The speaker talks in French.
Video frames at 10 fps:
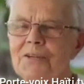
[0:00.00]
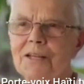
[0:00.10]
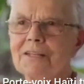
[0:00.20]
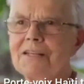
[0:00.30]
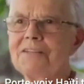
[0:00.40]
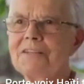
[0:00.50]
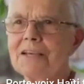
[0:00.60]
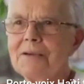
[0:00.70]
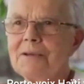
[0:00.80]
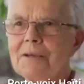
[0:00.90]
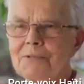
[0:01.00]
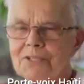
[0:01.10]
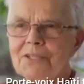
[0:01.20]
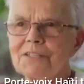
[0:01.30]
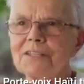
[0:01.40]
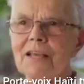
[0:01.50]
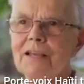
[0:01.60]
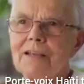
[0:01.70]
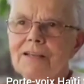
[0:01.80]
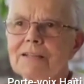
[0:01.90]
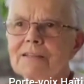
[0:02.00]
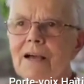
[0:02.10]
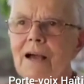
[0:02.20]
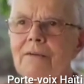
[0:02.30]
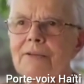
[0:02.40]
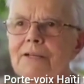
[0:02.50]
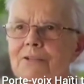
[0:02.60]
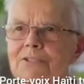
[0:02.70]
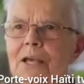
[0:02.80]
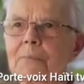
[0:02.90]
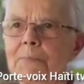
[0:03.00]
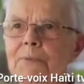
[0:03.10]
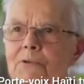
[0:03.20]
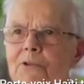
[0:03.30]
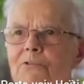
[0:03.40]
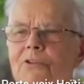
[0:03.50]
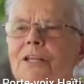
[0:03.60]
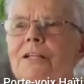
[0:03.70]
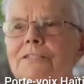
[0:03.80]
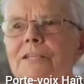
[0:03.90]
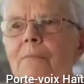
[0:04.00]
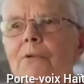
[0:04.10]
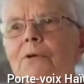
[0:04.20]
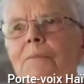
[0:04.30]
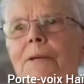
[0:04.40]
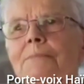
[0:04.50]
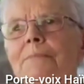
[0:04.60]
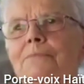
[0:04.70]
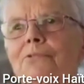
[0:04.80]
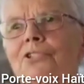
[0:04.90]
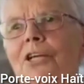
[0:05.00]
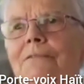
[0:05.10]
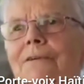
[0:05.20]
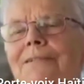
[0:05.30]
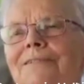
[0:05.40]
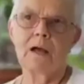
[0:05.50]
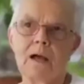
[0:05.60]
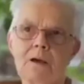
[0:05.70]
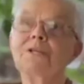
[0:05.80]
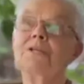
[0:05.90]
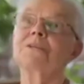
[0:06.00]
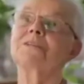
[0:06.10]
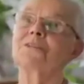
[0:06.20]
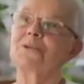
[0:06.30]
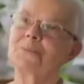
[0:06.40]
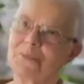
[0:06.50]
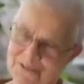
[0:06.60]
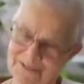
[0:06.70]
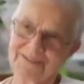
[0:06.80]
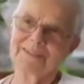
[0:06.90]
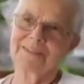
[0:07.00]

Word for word: qu'il allait les tirer, puisqu'ils étaient quatre avec leurs armes, et puis on entendait les armes quand même bouger. Oui, j'ai eu peur.